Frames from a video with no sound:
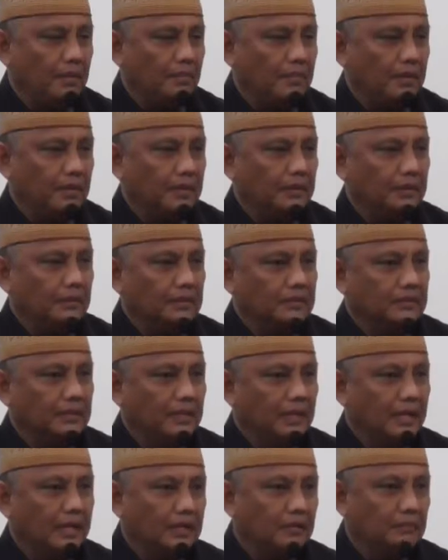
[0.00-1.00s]
Memang kita
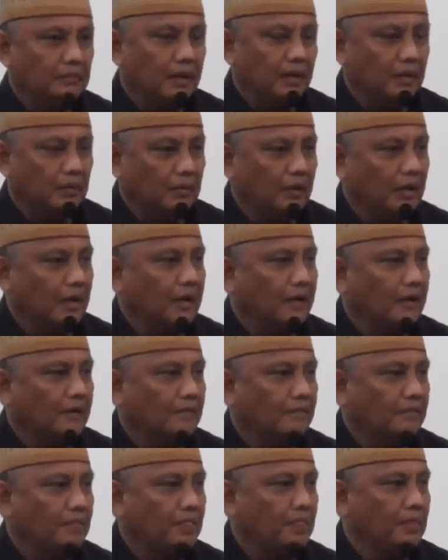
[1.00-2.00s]
sadari
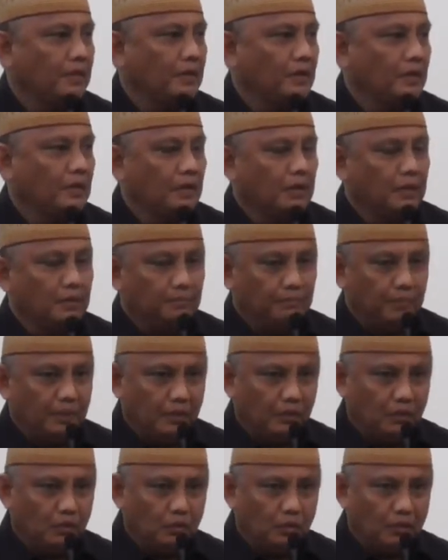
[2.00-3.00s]
bahwa
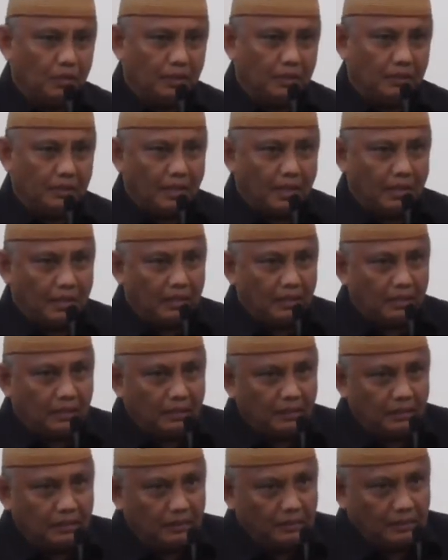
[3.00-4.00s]
penduduk kita,
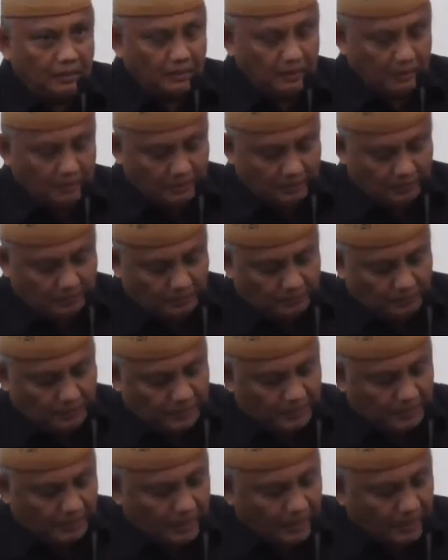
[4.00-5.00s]

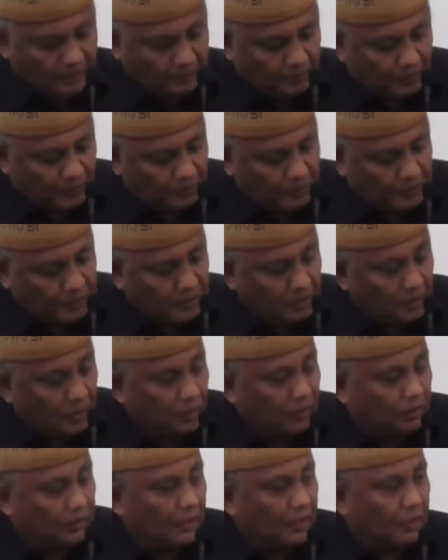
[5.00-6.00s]
masyarakat Provinsi
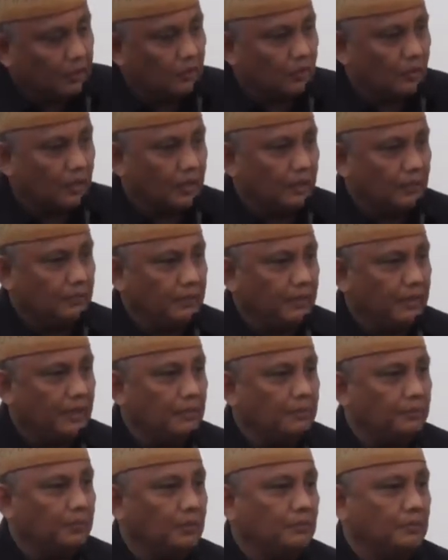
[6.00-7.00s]
Gorontalo kurang lebih
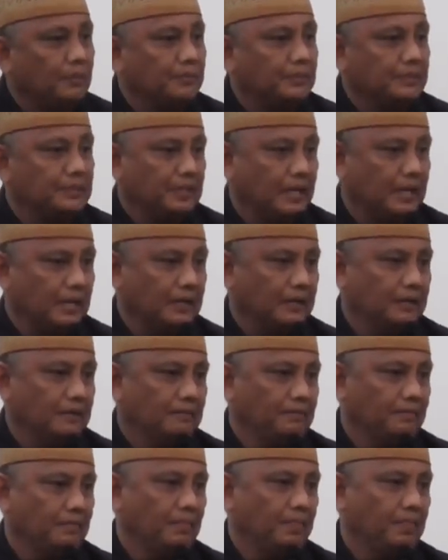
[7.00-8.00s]
65 persen
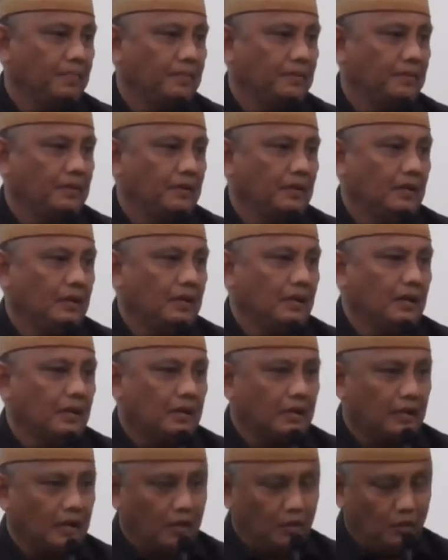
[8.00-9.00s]

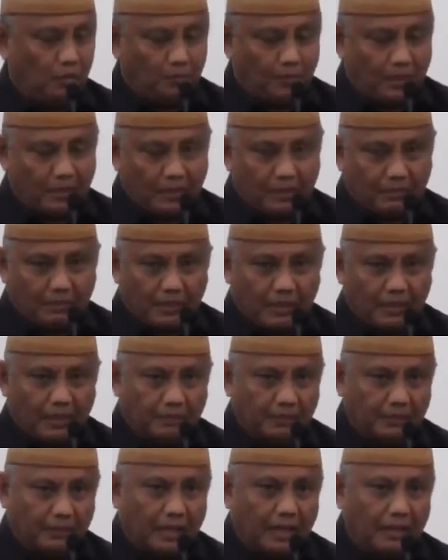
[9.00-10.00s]
kehidupannya mereka
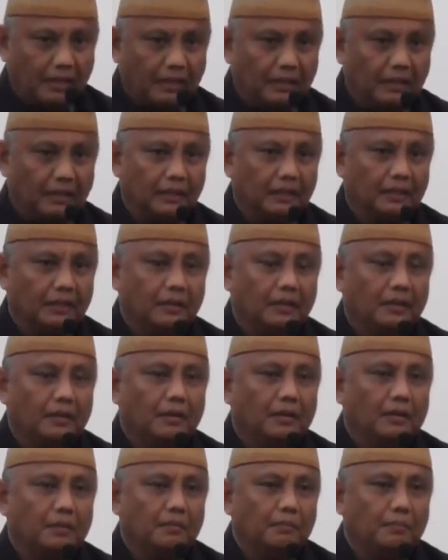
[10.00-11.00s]
petani,
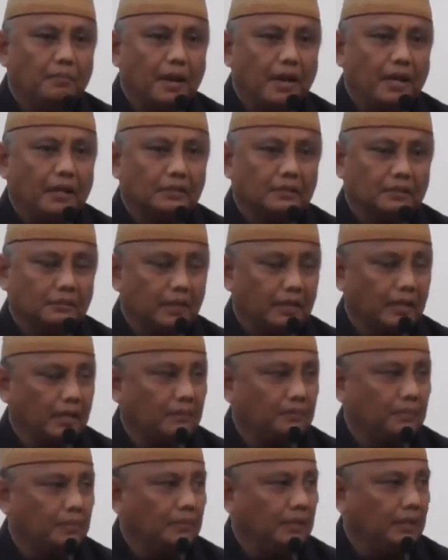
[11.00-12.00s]
baik sebagai
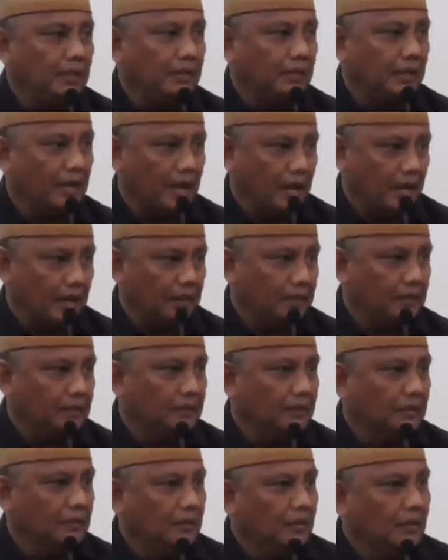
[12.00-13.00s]
pemilik lahan
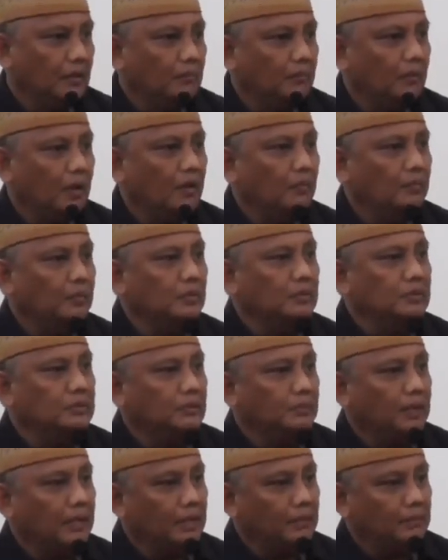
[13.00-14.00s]
maupun
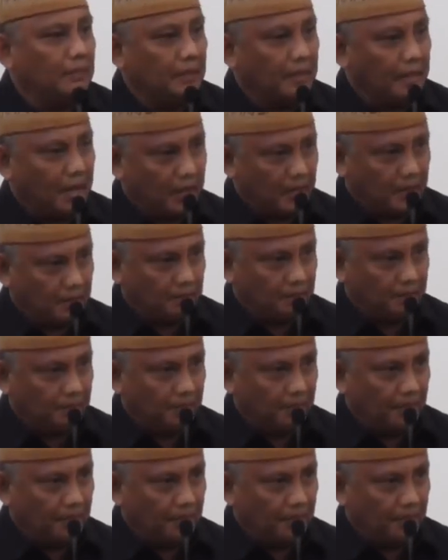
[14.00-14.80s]
sebagai penggarap.